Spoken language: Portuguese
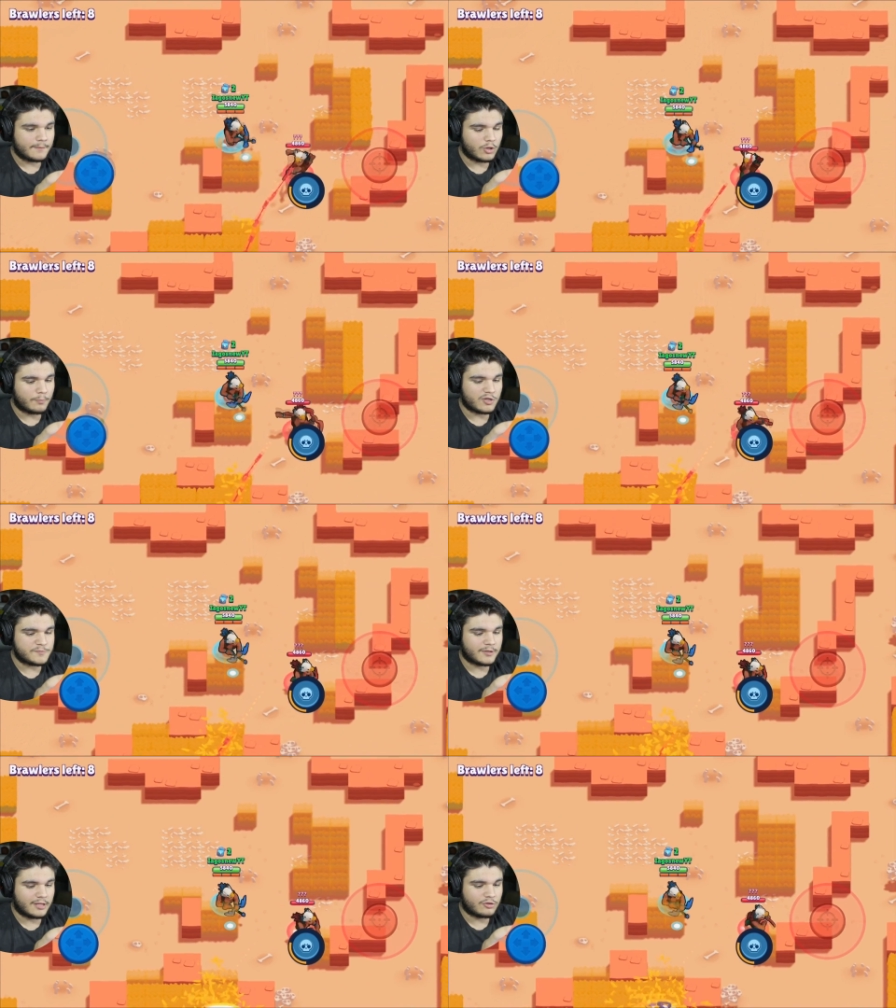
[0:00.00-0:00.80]
Eu não
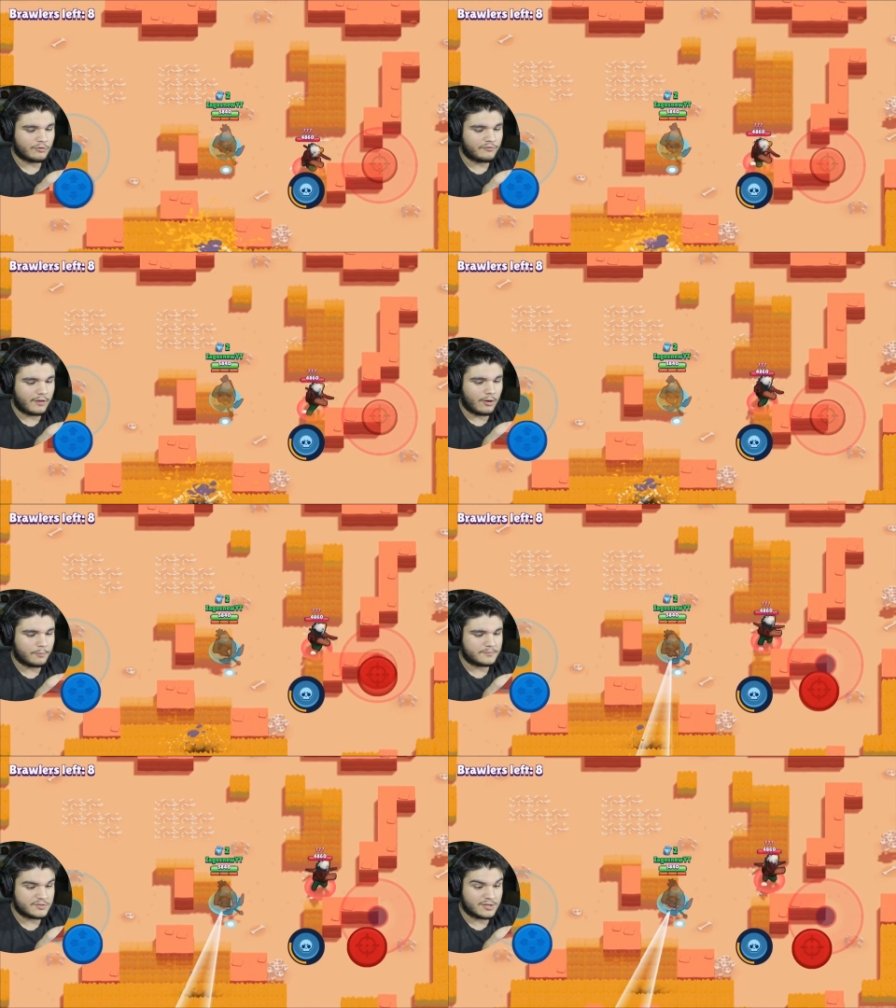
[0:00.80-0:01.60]
posso perder
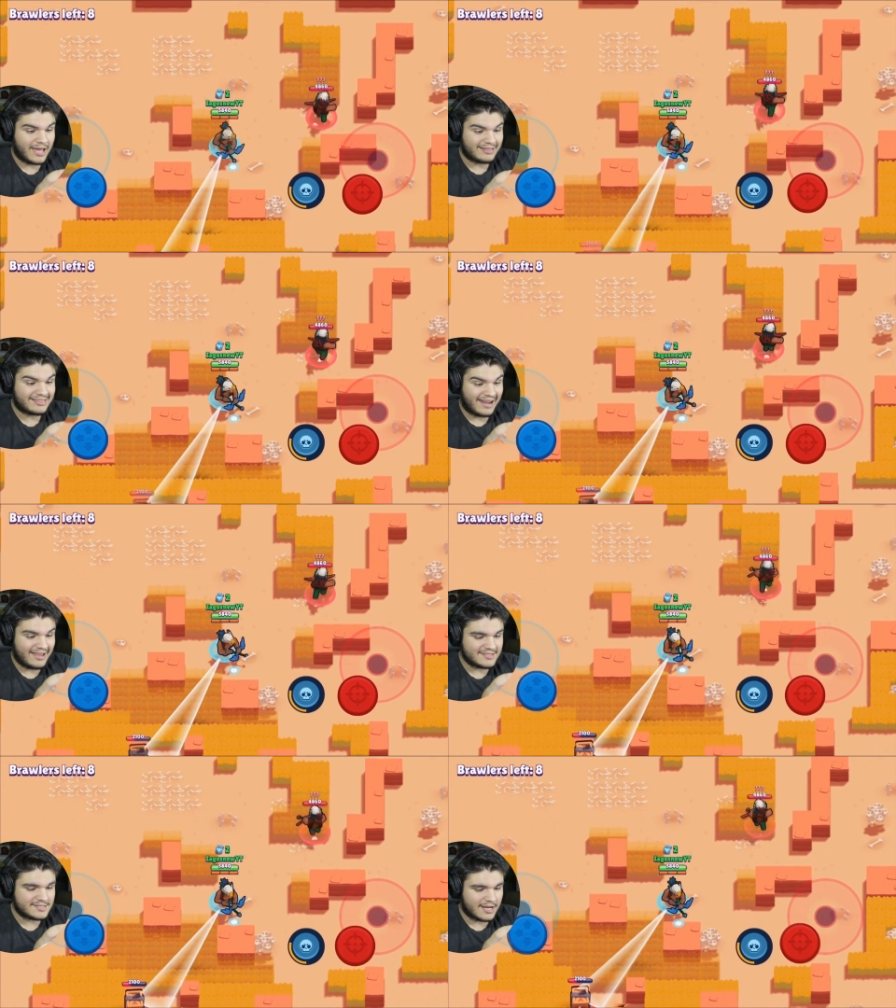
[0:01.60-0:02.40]
troféu, preciso ganhar
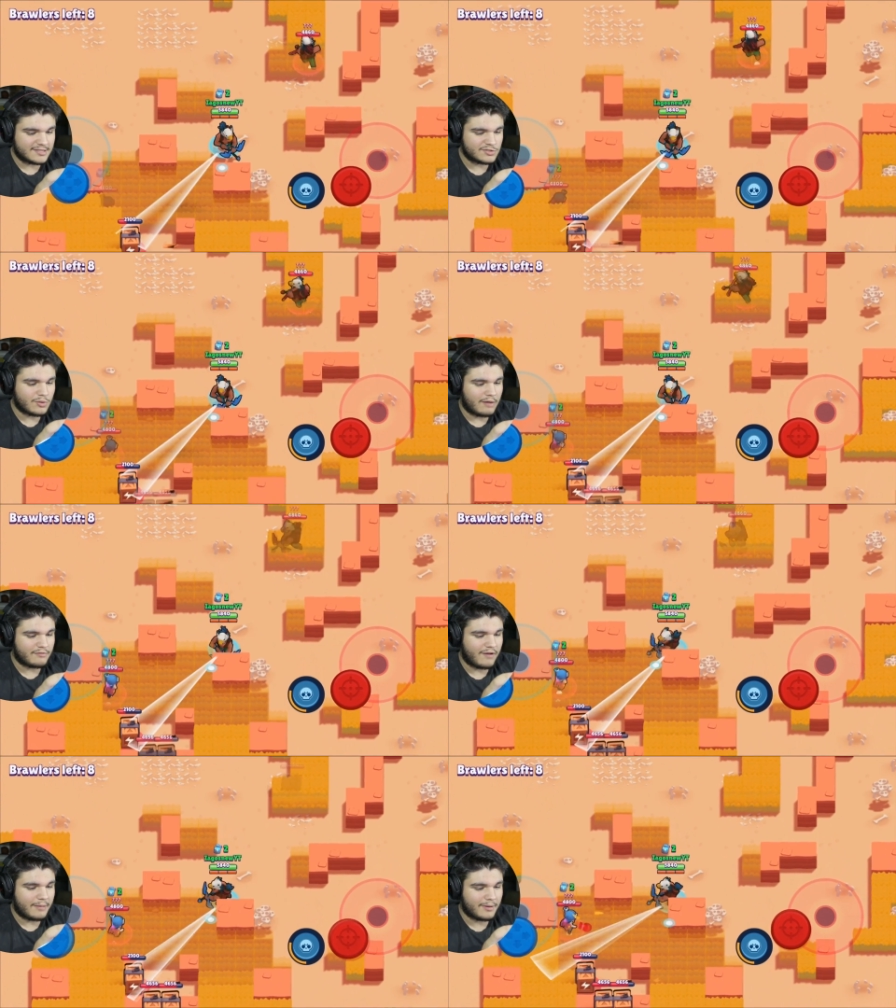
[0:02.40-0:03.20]
3. 3 é
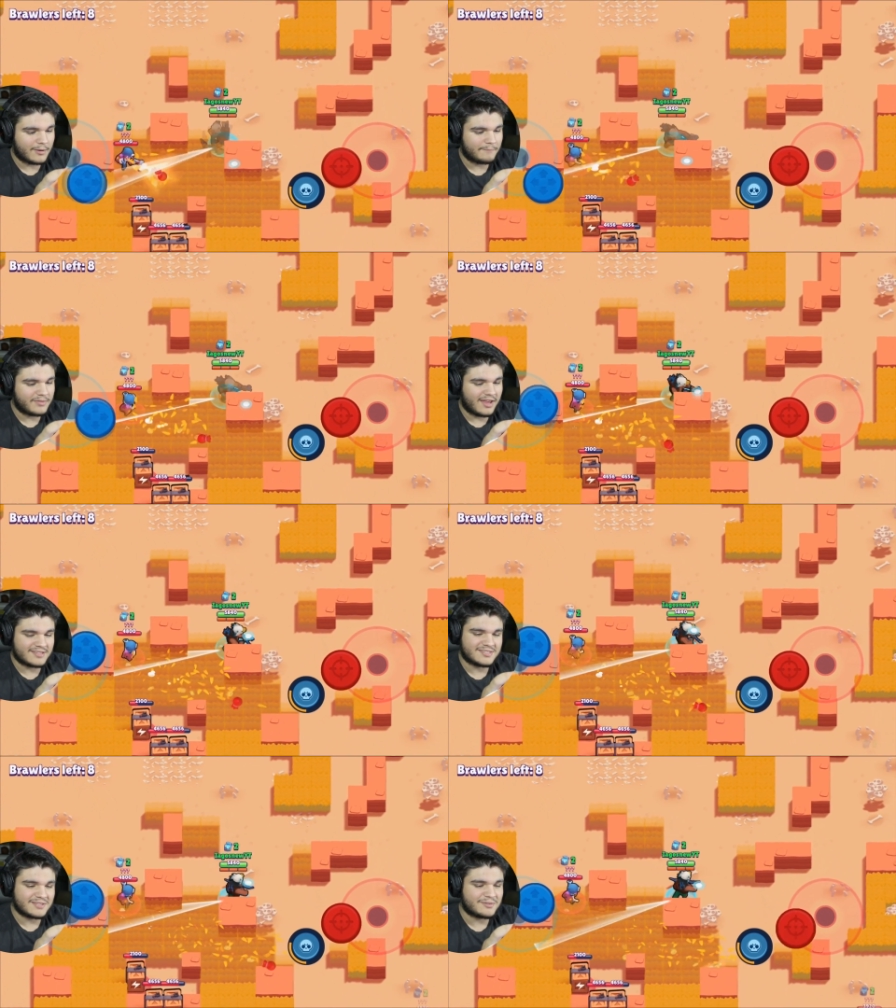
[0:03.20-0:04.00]
suave, vai mano,
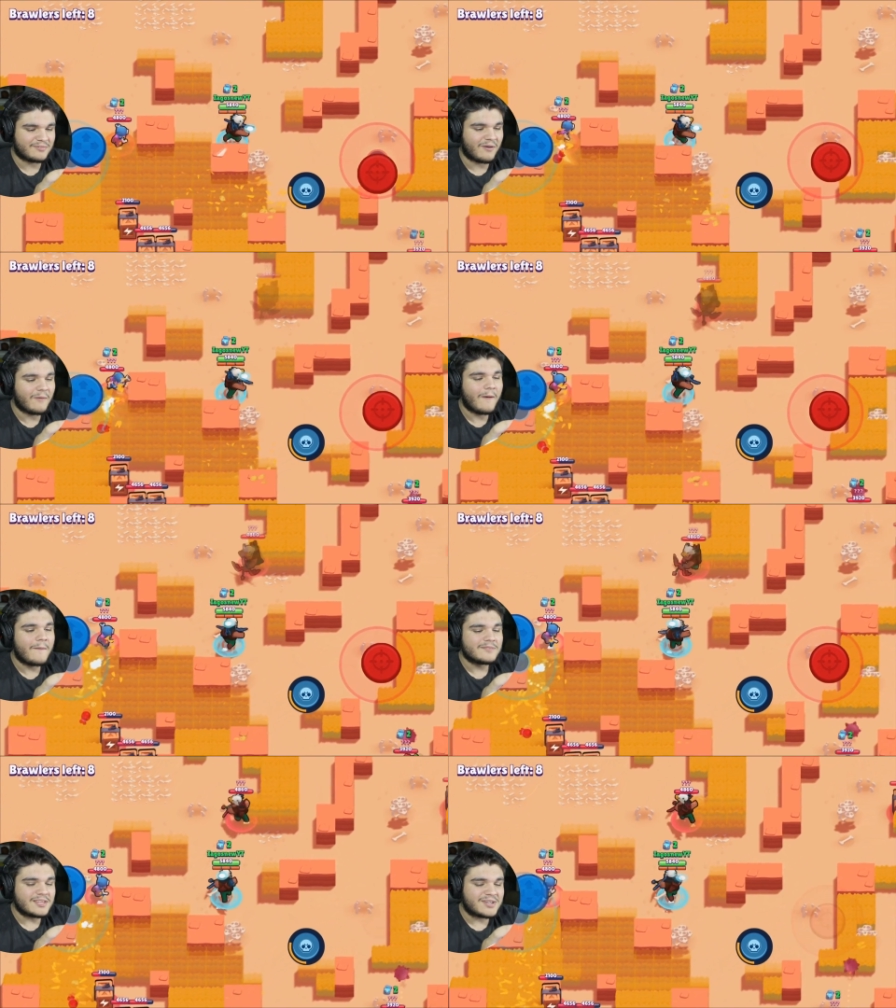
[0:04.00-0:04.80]
3, 3 troféus.
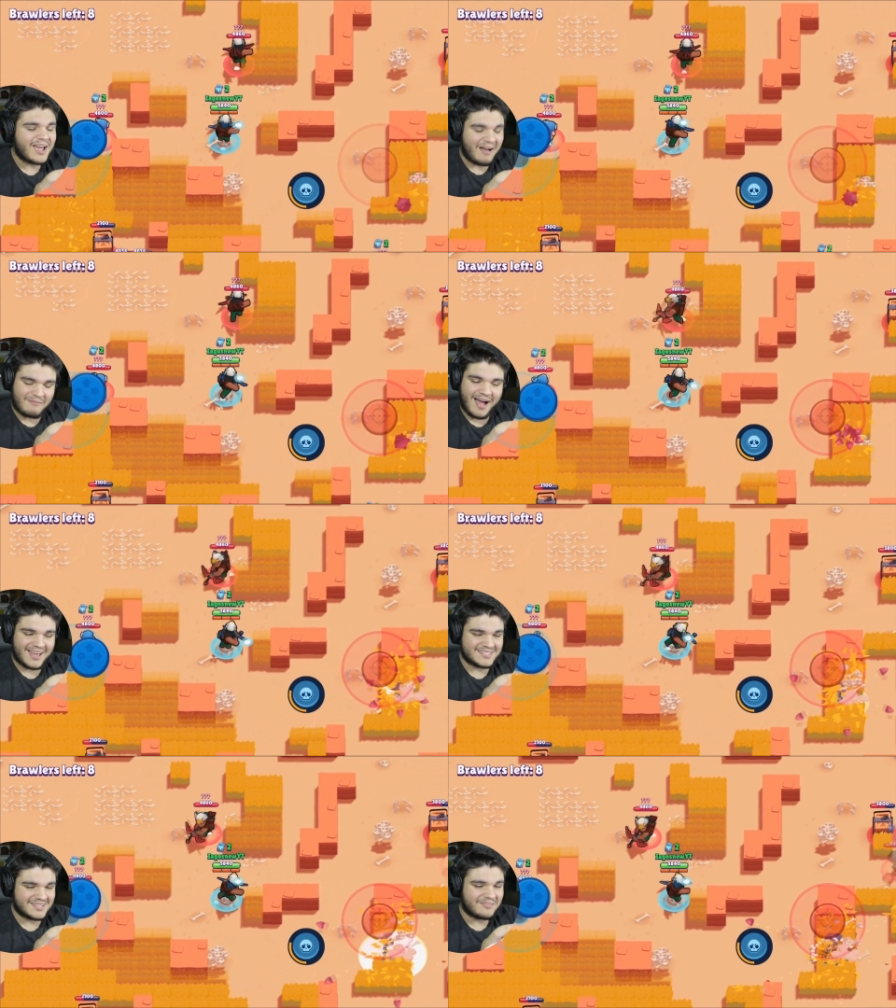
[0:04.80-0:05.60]
Se a gente ganhar
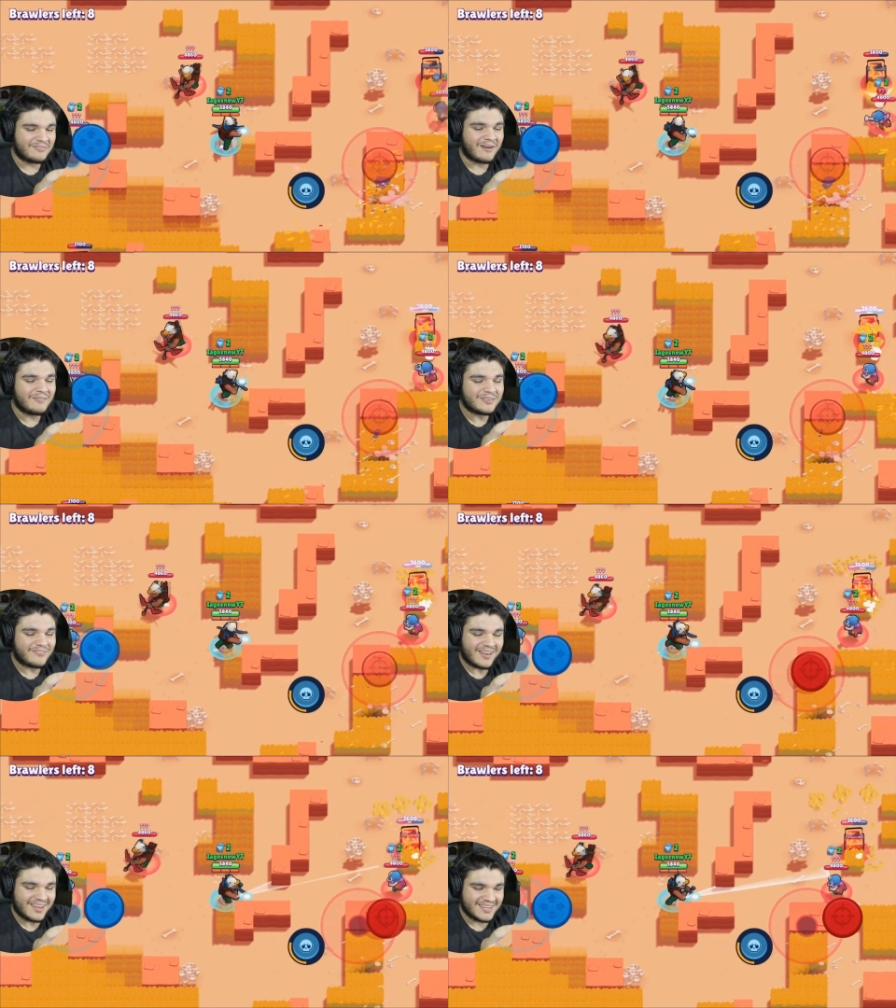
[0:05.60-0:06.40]
mais, eu vou ficar
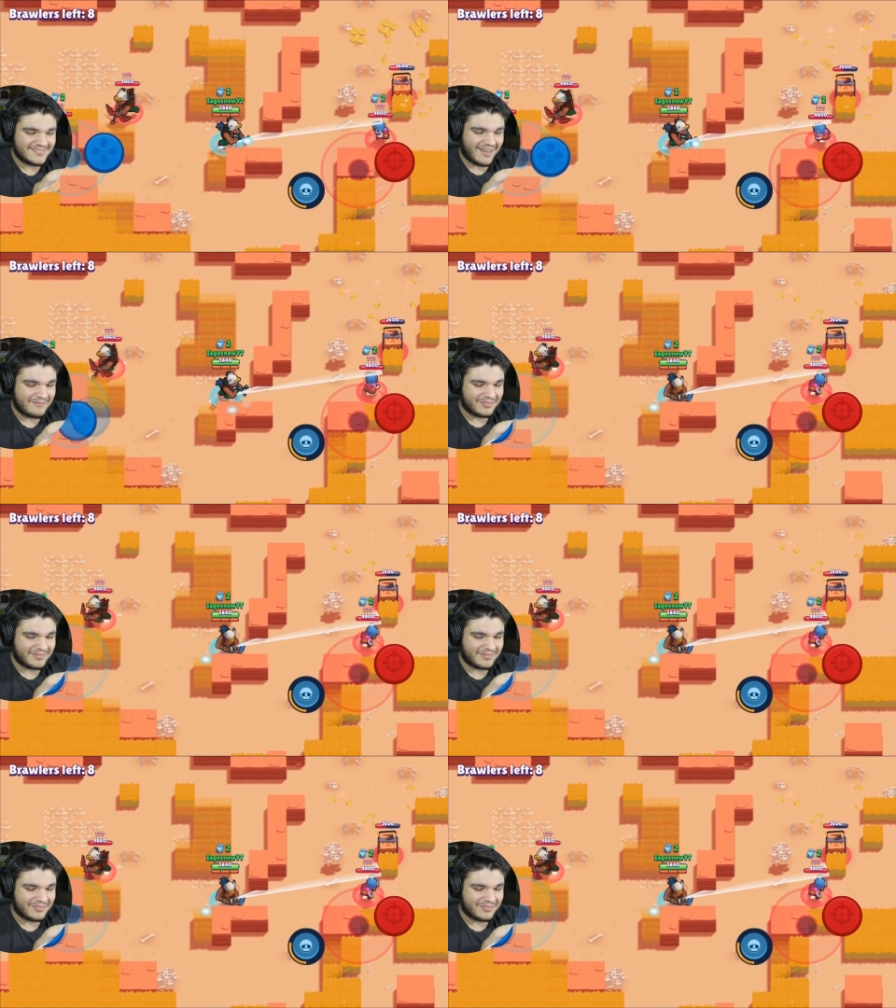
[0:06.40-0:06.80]
muito feliz, velho.